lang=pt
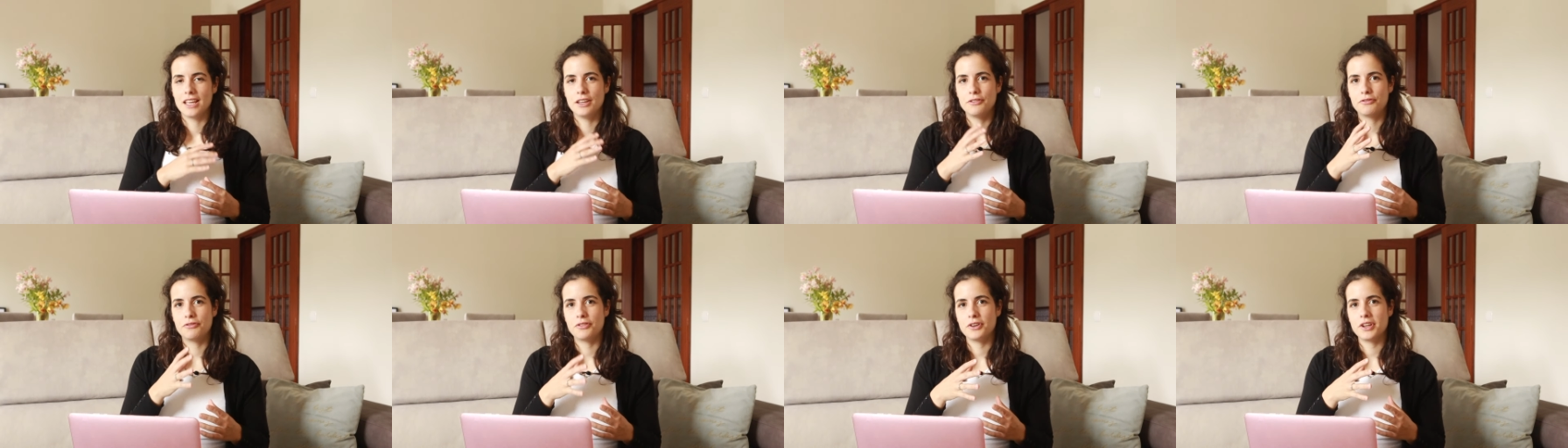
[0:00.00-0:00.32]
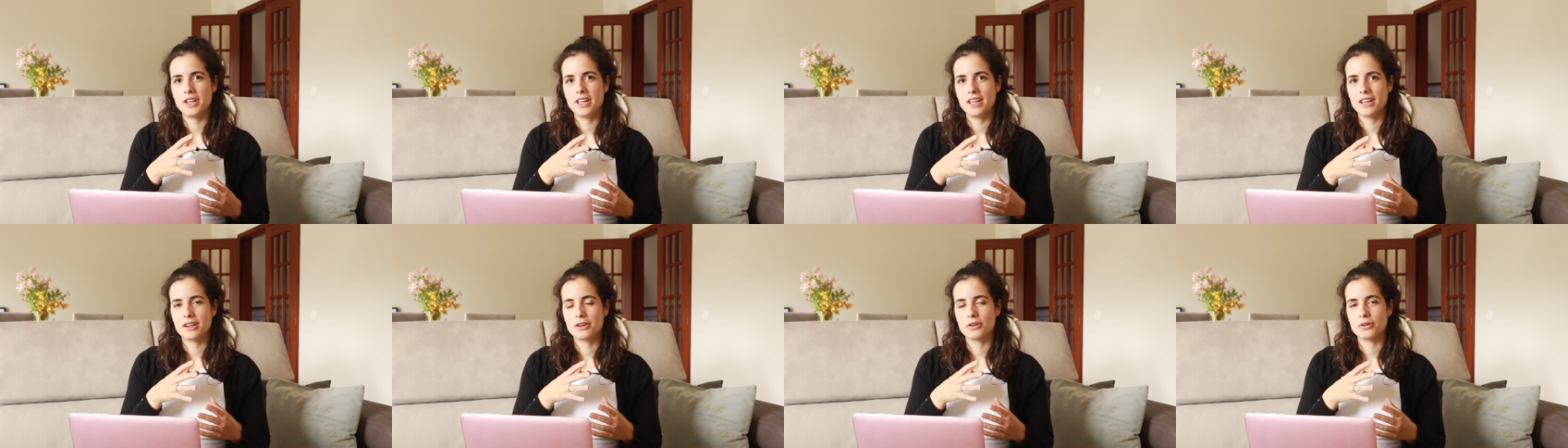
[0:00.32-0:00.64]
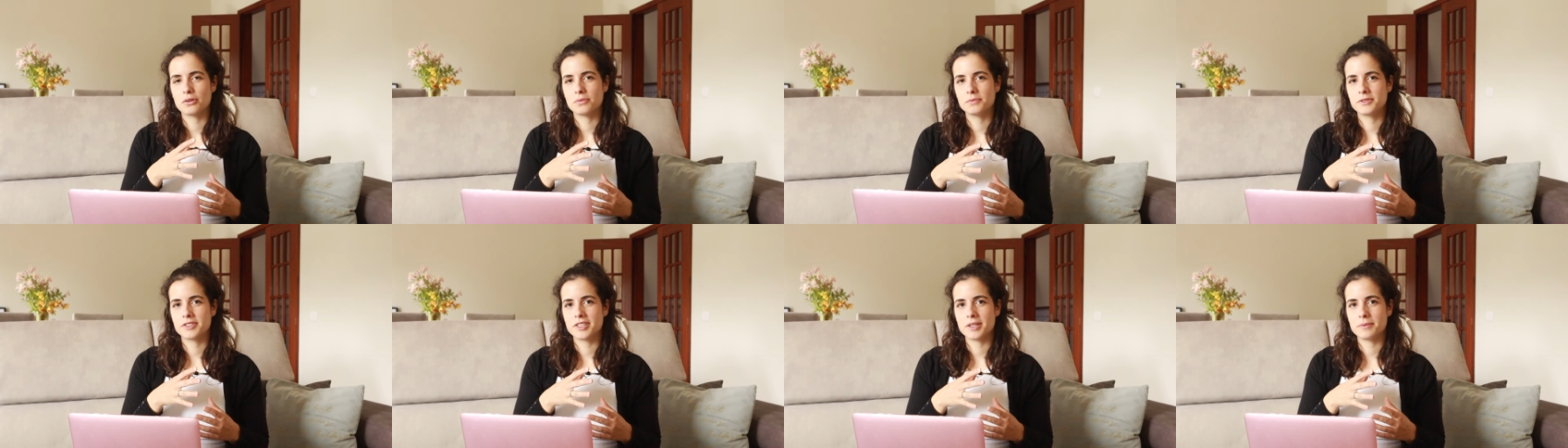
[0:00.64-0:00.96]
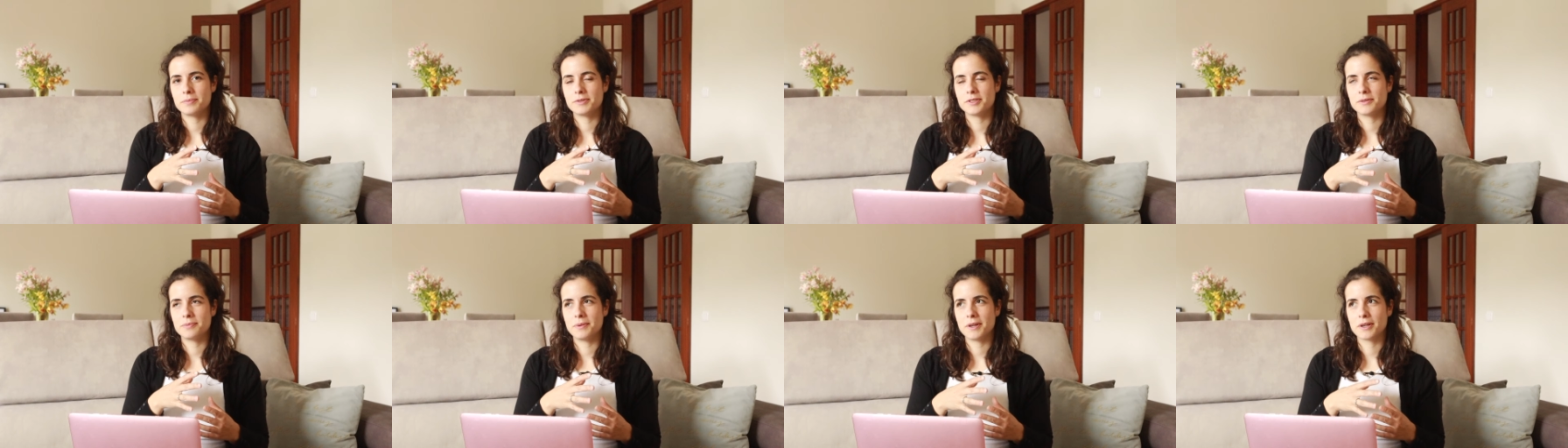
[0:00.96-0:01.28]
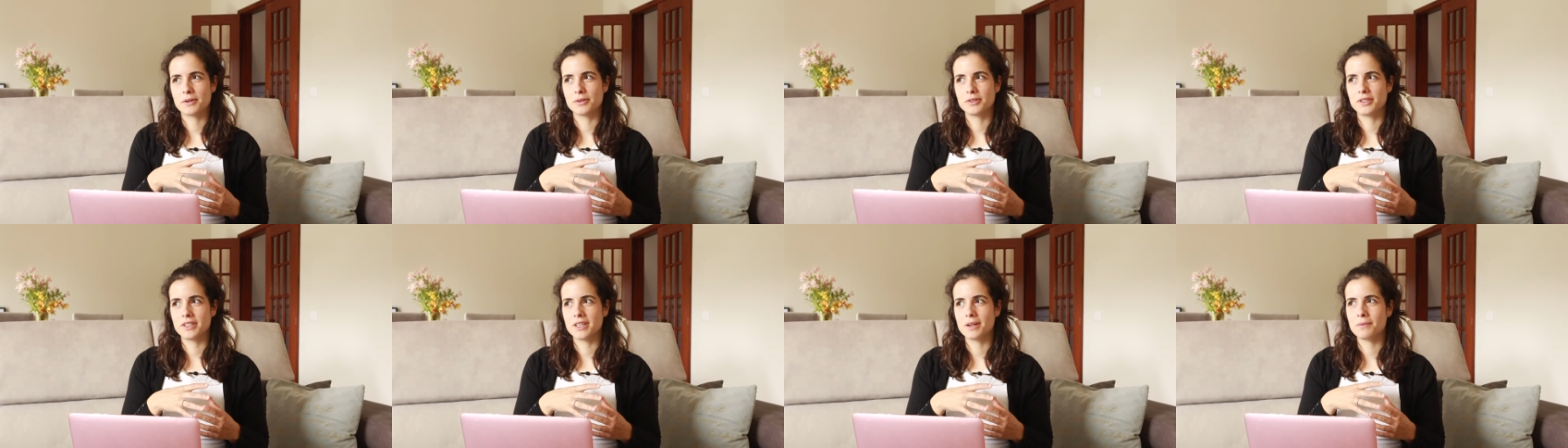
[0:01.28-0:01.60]
E foi aí que eu comecei a perceber
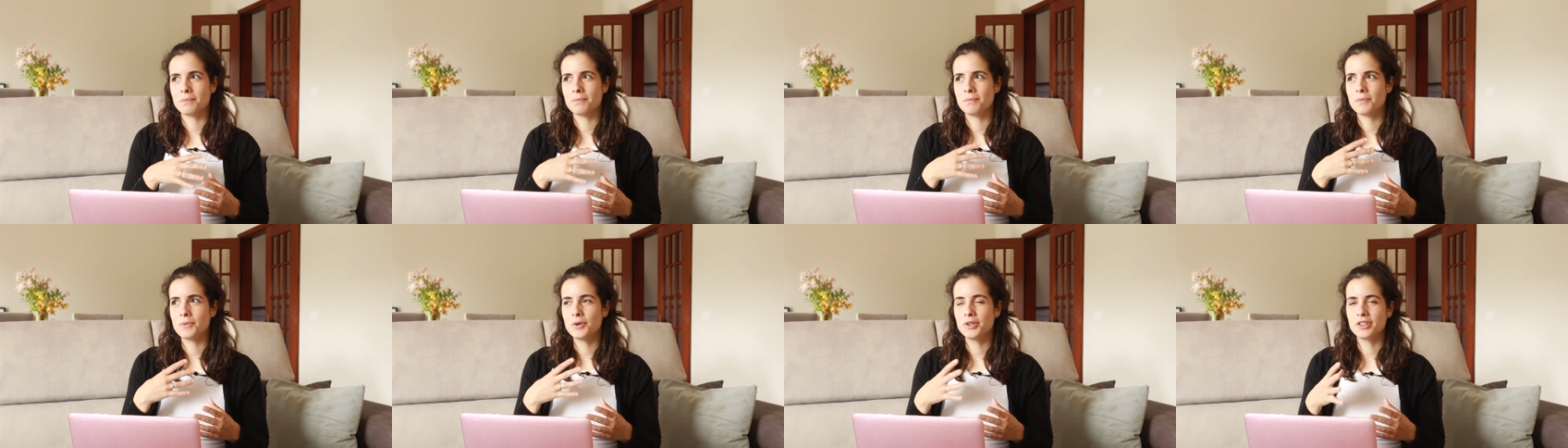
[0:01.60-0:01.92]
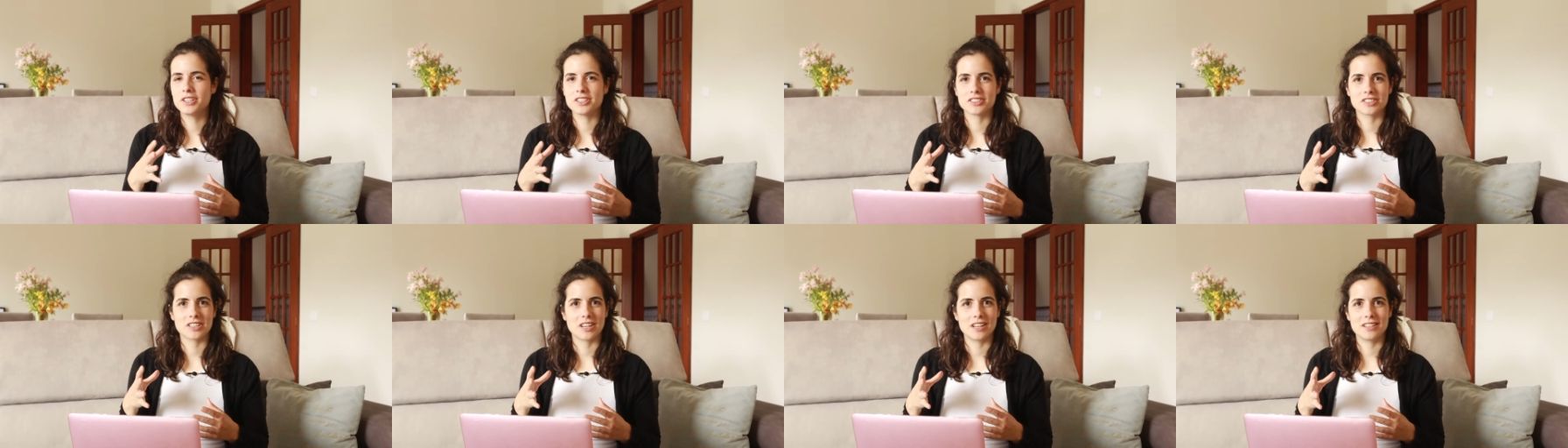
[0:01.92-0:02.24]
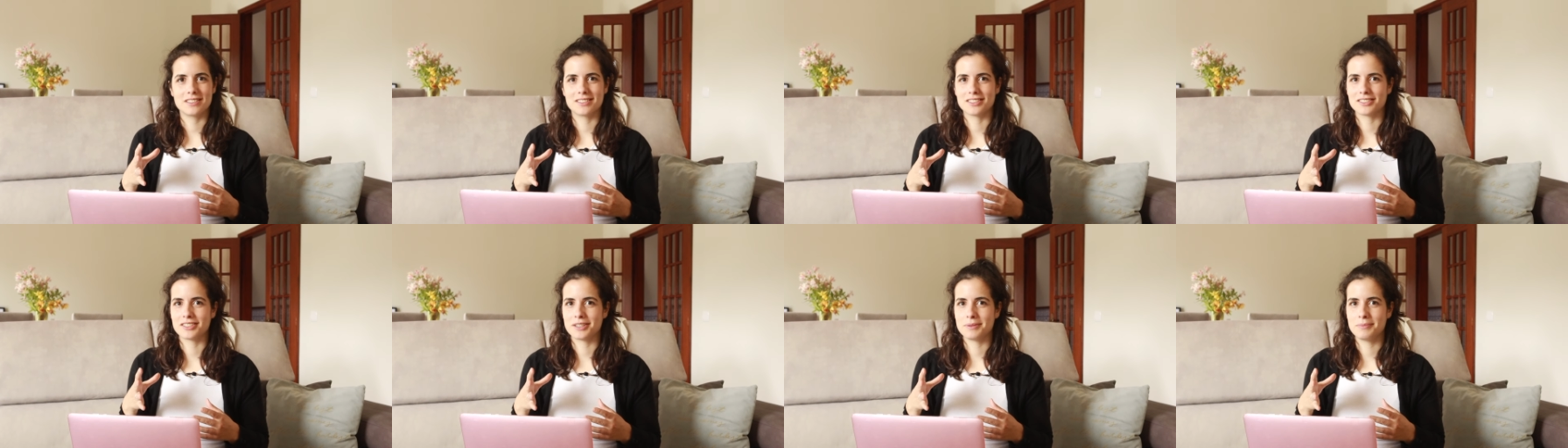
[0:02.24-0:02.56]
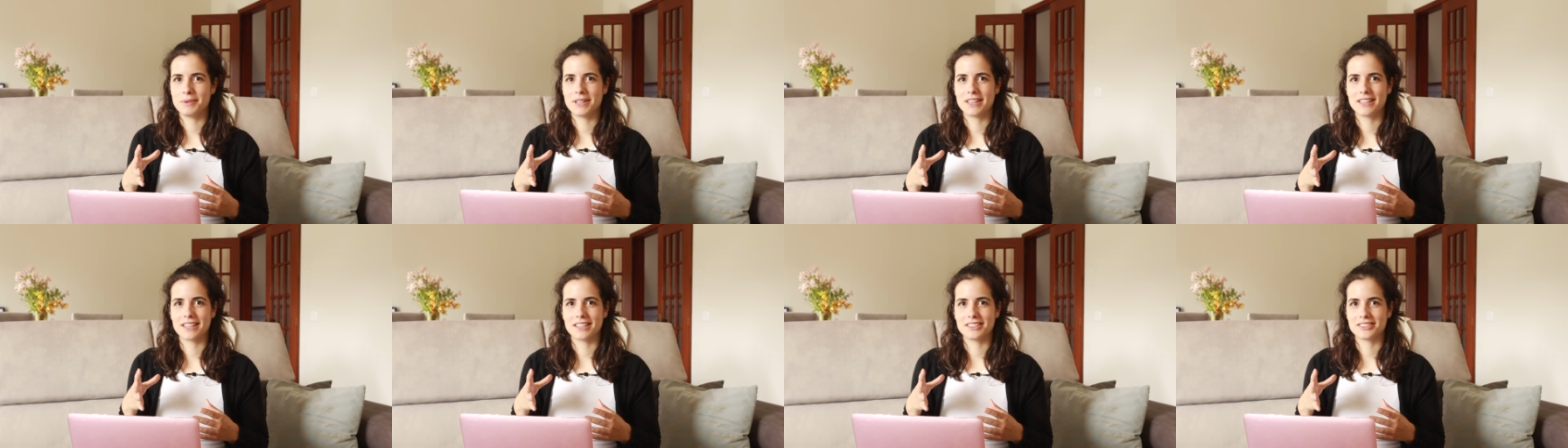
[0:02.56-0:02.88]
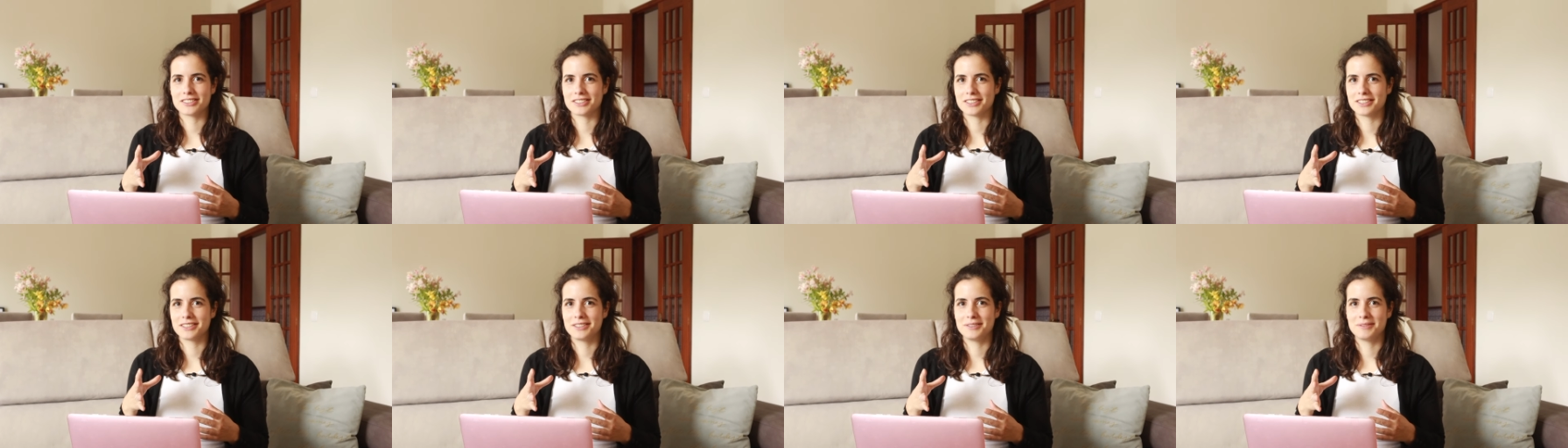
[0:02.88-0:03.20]
que eu tinha muitas crenças
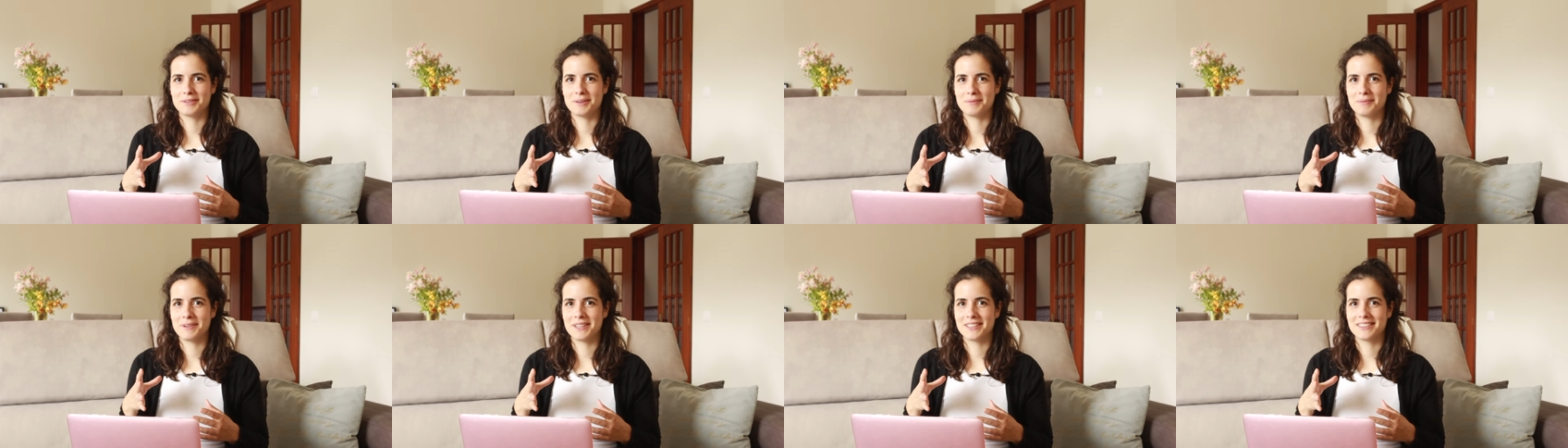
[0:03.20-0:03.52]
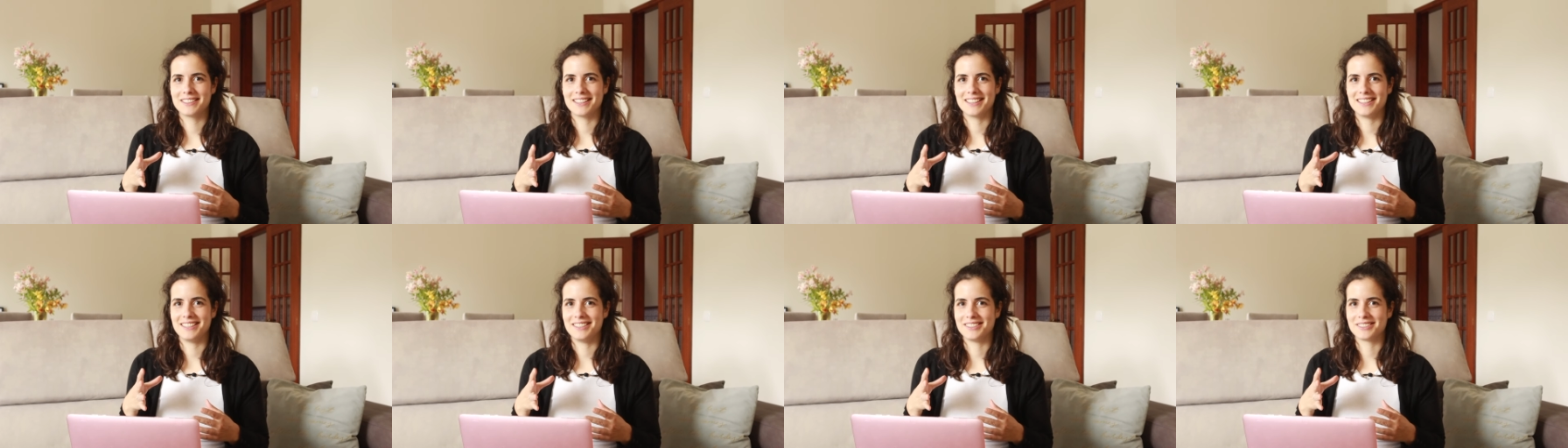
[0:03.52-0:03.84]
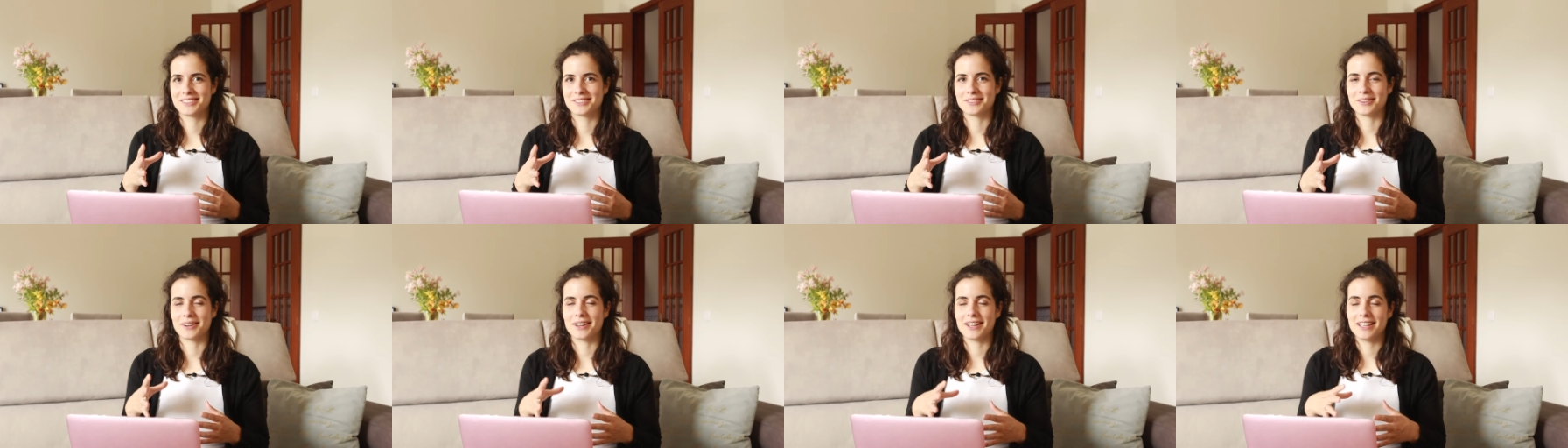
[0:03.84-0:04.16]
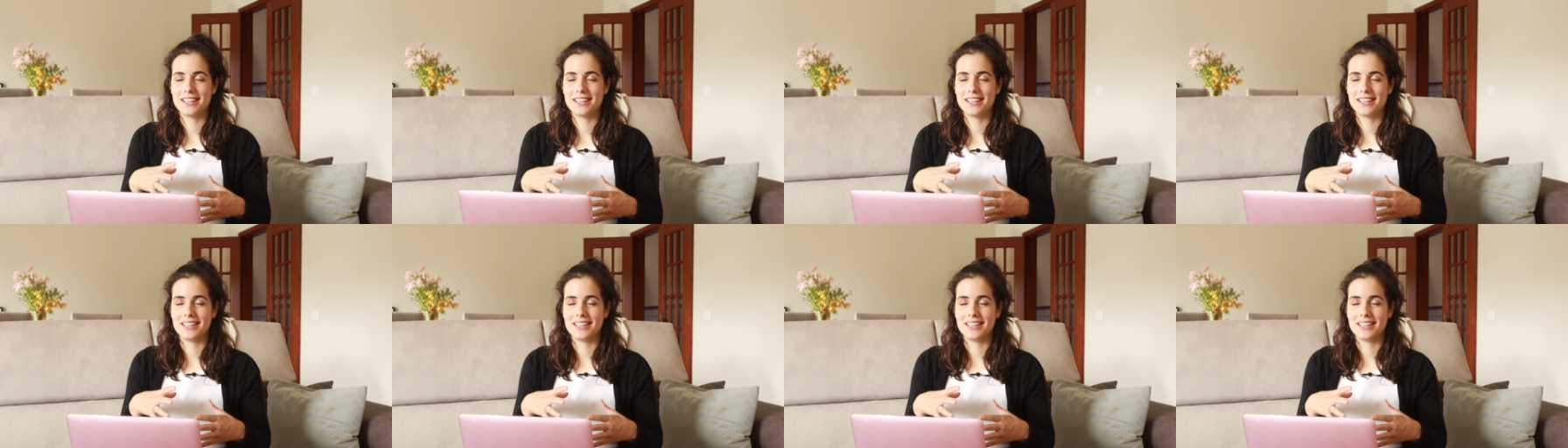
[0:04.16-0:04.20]
limitantes relativamente a isto.